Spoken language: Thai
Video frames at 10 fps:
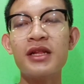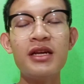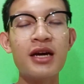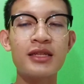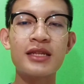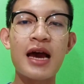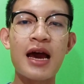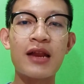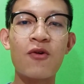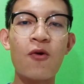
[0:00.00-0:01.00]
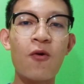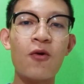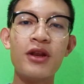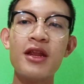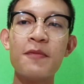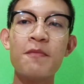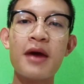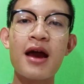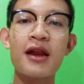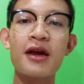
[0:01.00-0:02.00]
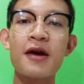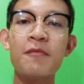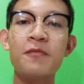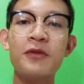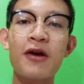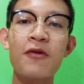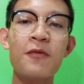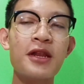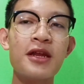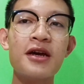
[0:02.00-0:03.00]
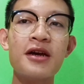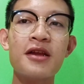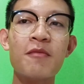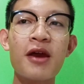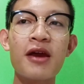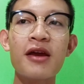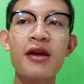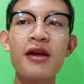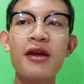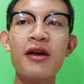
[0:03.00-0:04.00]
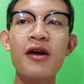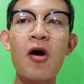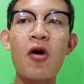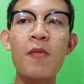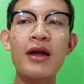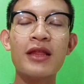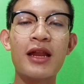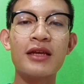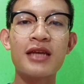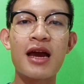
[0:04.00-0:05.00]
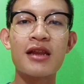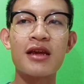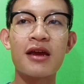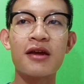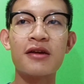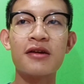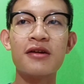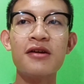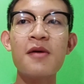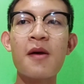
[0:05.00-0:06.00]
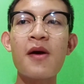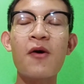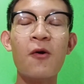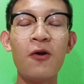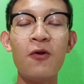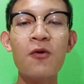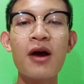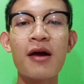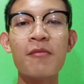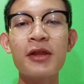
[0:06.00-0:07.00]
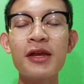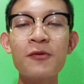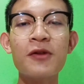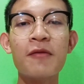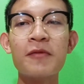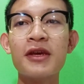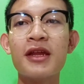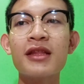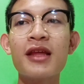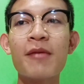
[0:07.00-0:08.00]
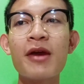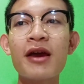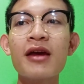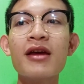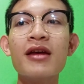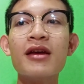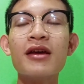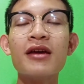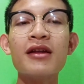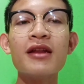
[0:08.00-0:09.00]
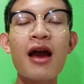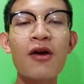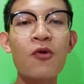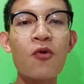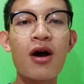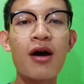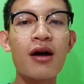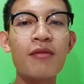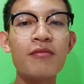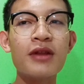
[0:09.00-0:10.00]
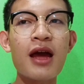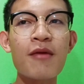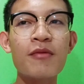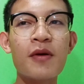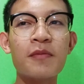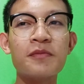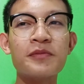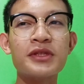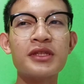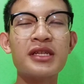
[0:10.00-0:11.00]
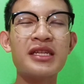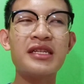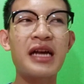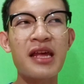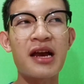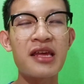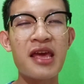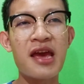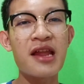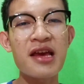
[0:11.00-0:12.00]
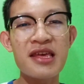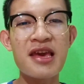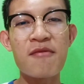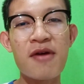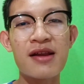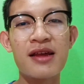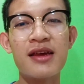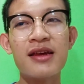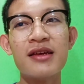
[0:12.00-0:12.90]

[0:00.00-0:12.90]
เลือดสาดโหดดิบมากนะครับเจ้า Predator เนี่ยแม่งออกมาแต่ละฉากเนี่ยคือแบบว่าขนลุกอะไม่ได้ดูหนังผีนะแต่แม่งน่ากลัวหน้ามันแบบขยักขยงน่าเกลียดมากเลย